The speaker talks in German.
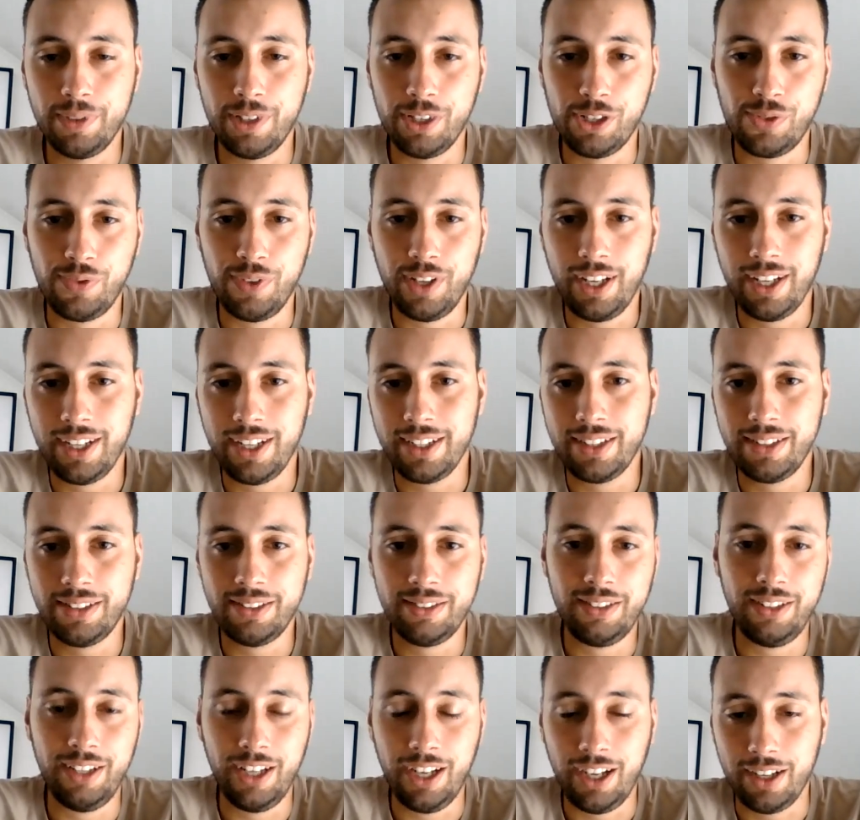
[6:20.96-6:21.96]

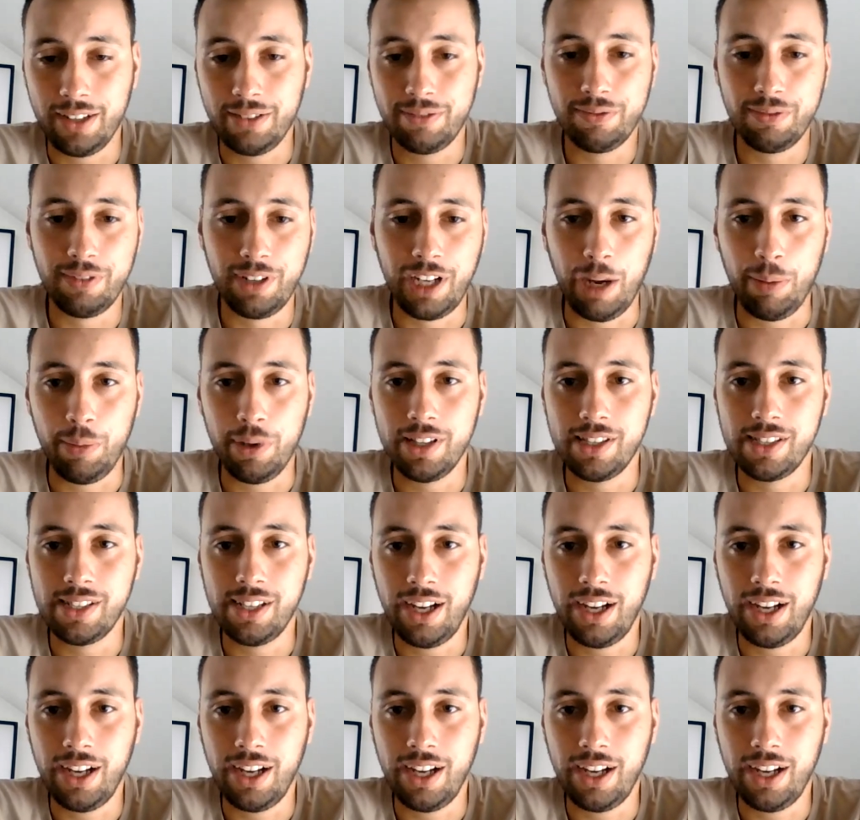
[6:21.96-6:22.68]
deswegen, ja, kann man